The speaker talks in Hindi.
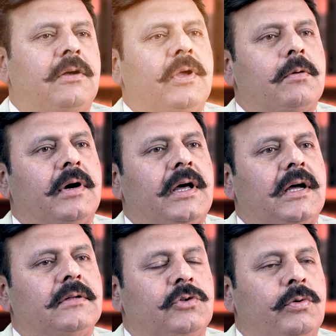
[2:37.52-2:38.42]
जो है ना वो एक बड़ा
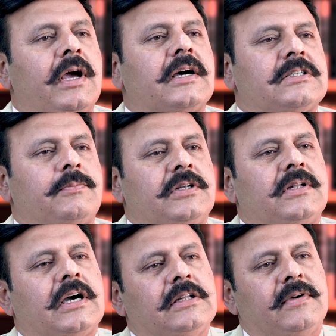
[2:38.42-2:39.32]
दुनिया का सबसे
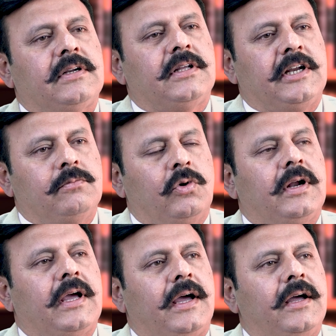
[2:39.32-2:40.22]
ताकतवर तरीन
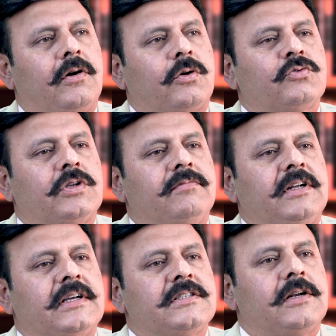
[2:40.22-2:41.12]
मुल्क है और उसकी
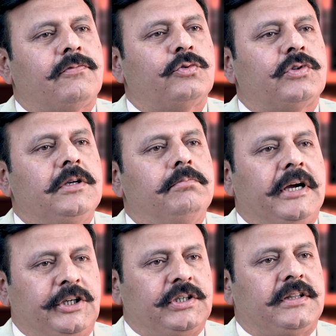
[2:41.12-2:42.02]
वजह सिर्फ उसकी
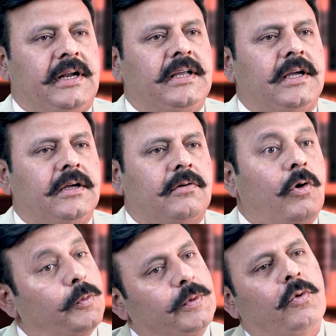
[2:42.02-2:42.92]
मीशत नहीं है
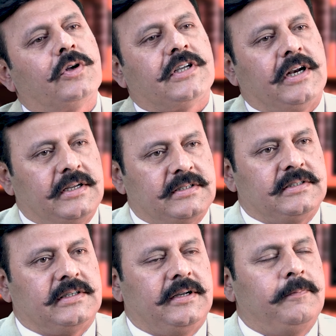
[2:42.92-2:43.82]
और भी बहुत सारी रीजंस हैं